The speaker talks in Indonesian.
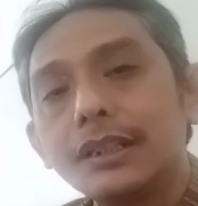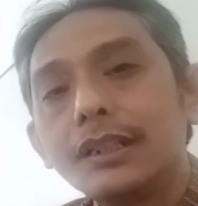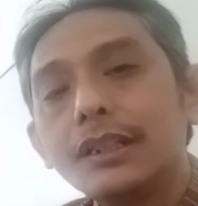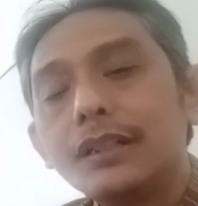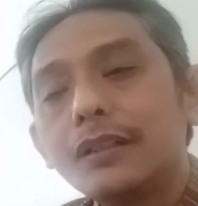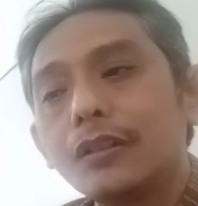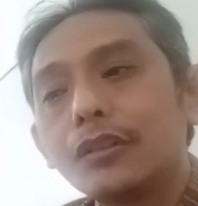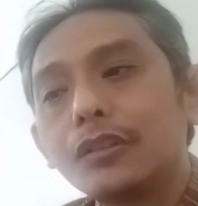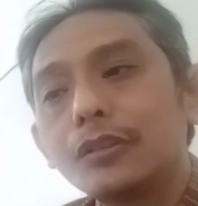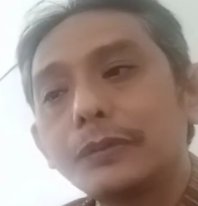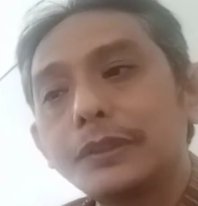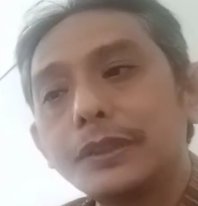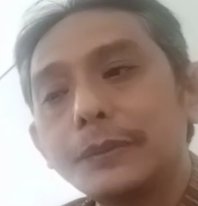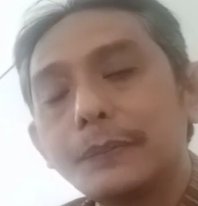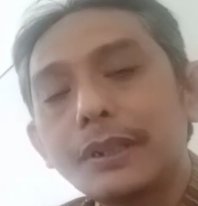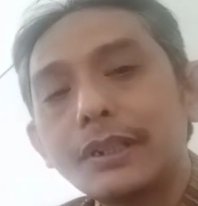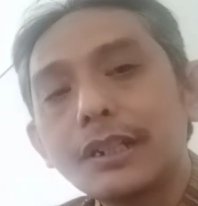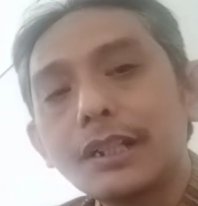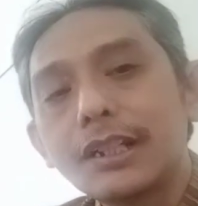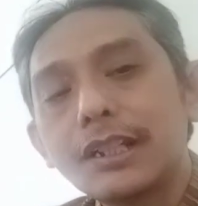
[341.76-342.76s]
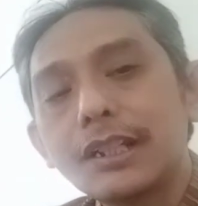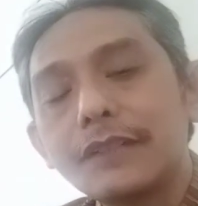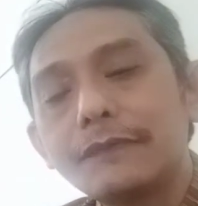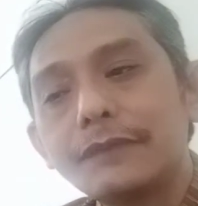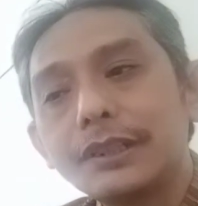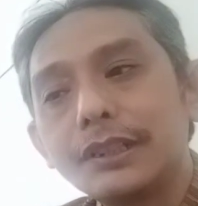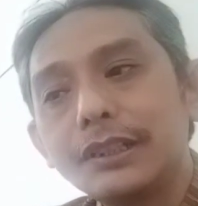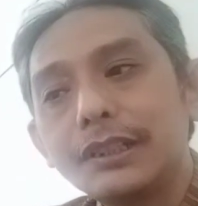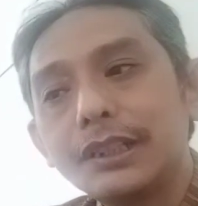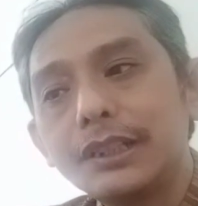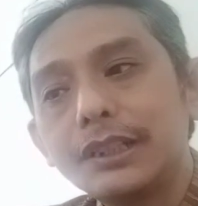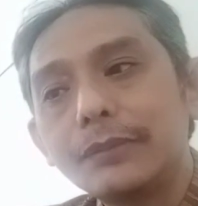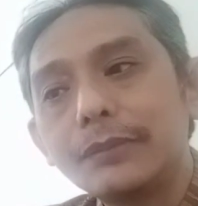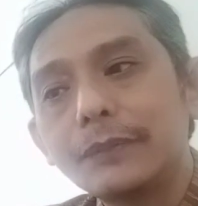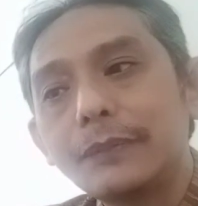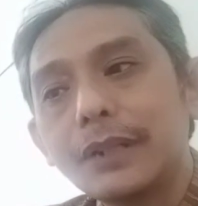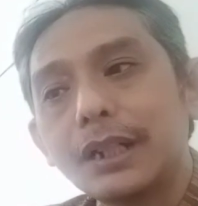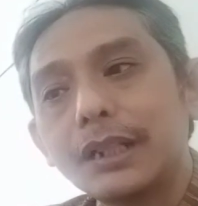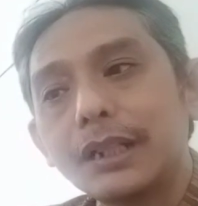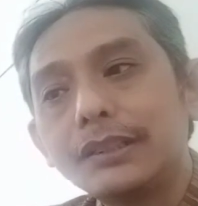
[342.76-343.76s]
Korupsi pada level ini
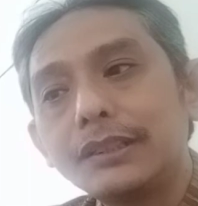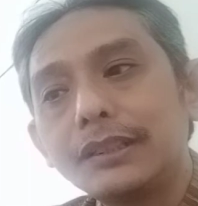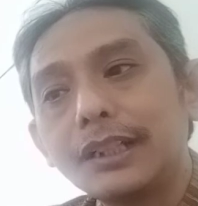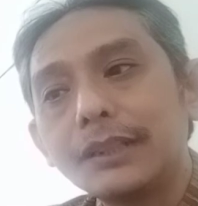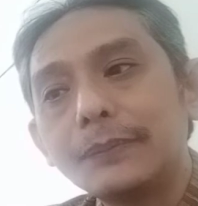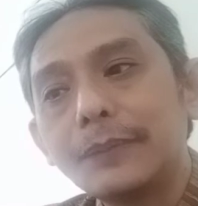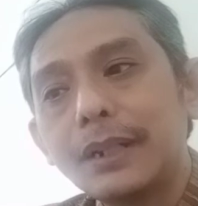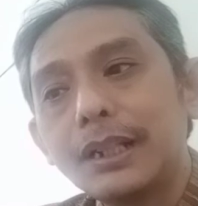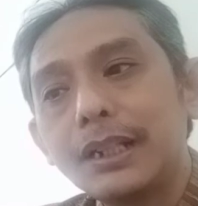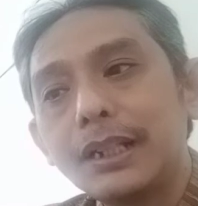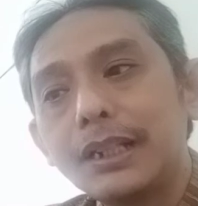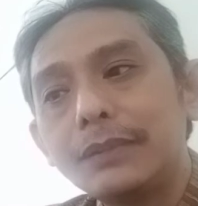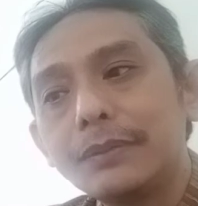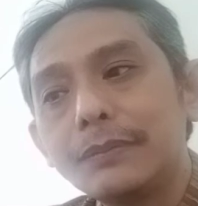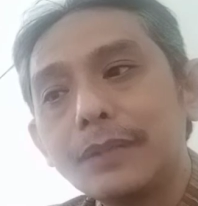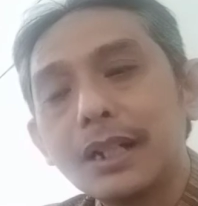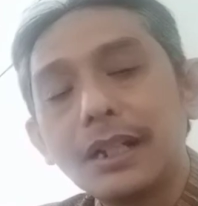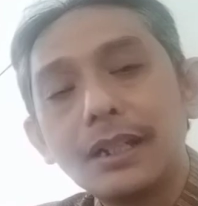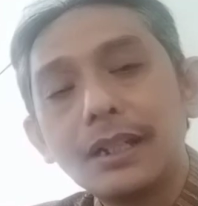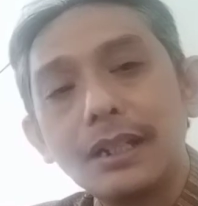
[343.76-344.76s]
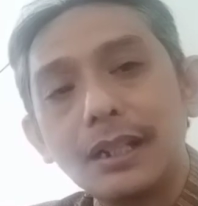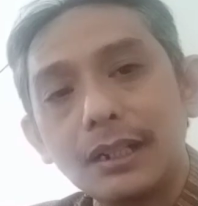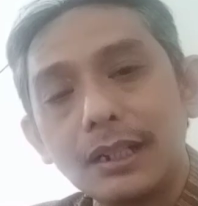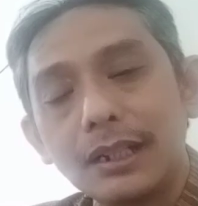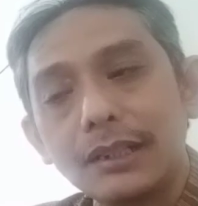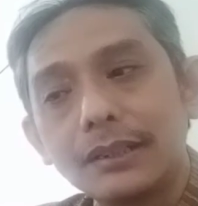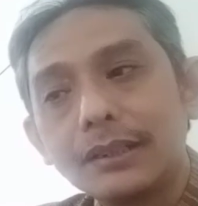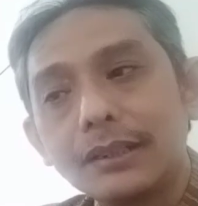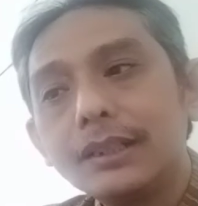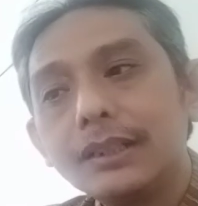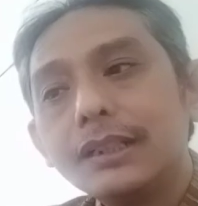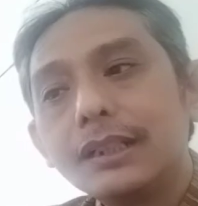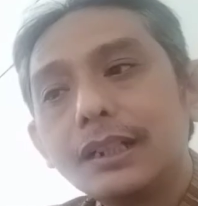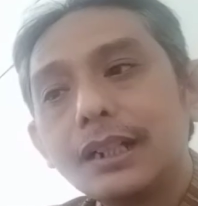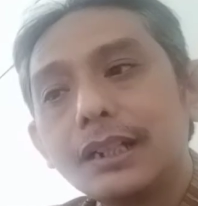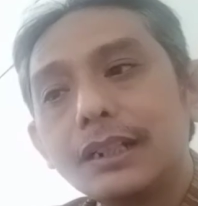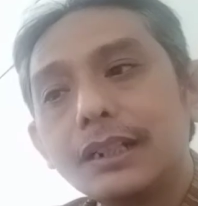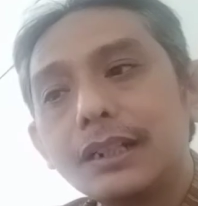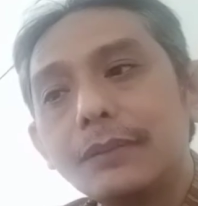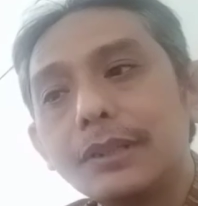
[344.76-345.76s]
merupakan tingkat paling membahayakan
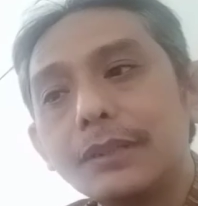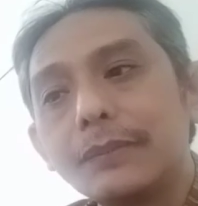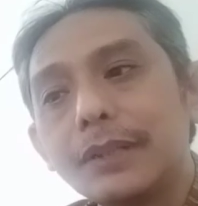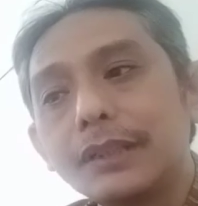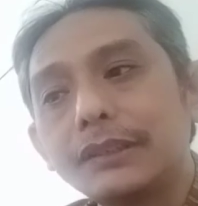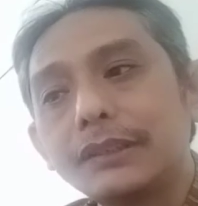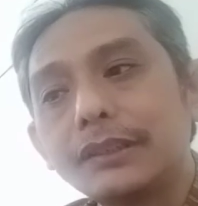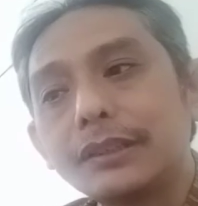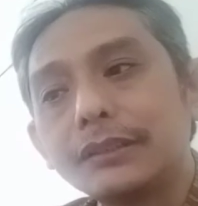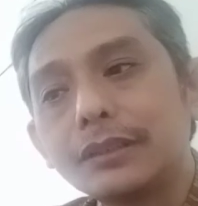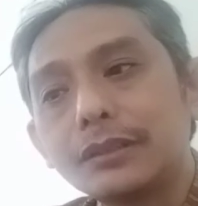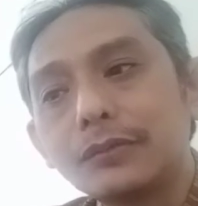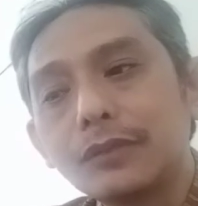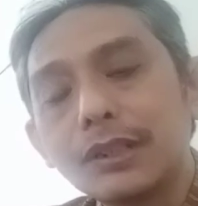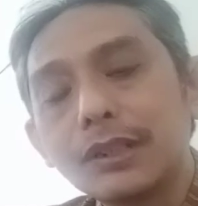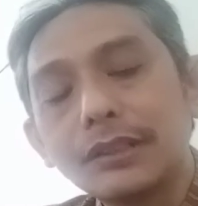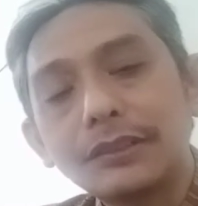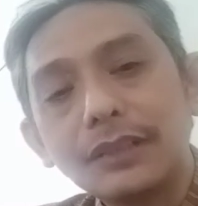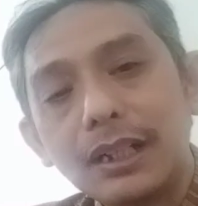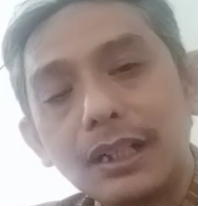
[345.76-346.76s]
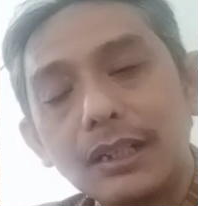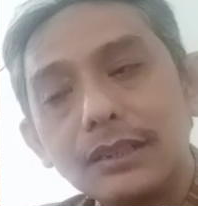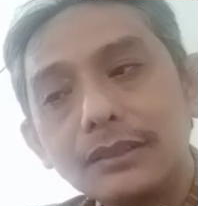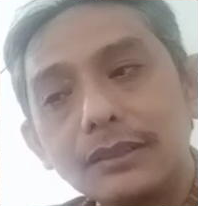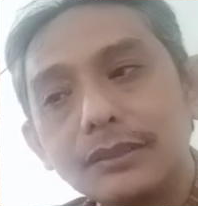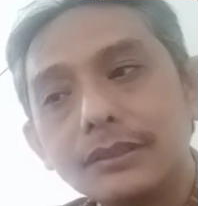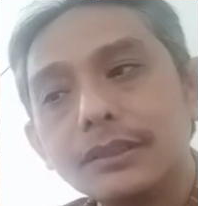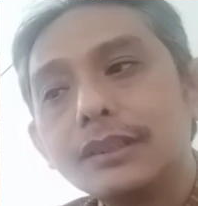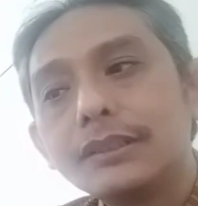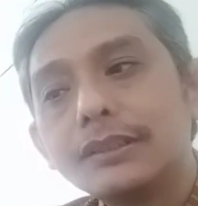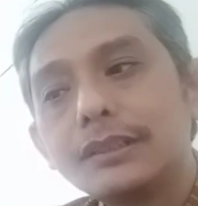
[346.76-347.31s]
karena melibatkan kekuasaan